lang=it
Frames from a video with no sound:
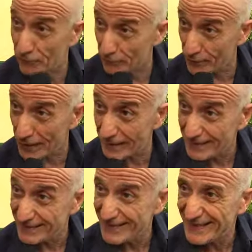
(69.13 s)
fuga
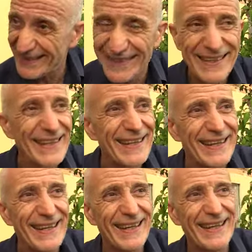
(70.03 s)

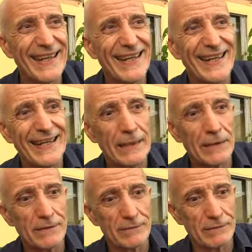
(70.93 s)

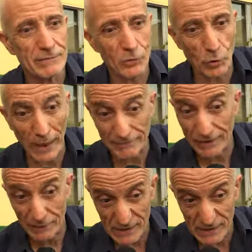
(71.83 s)
durante